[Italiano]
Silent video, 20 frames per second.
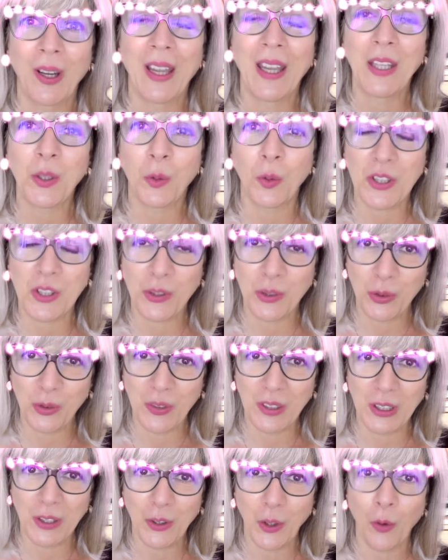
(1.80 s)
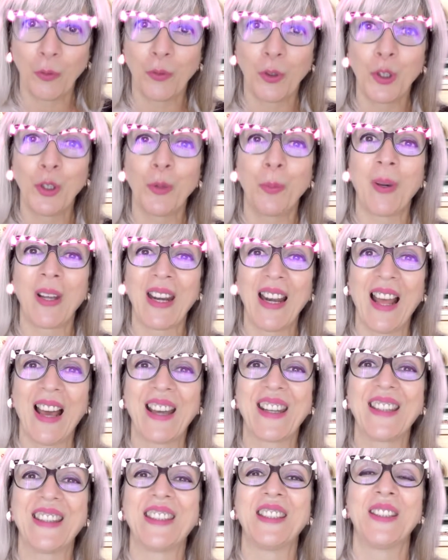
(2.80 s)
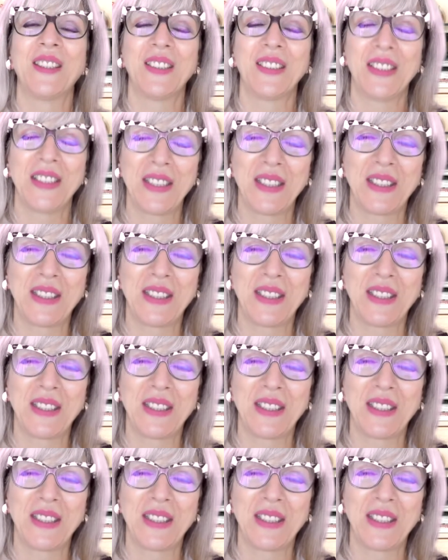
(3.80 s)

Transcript: e in questo video voglio parlarti di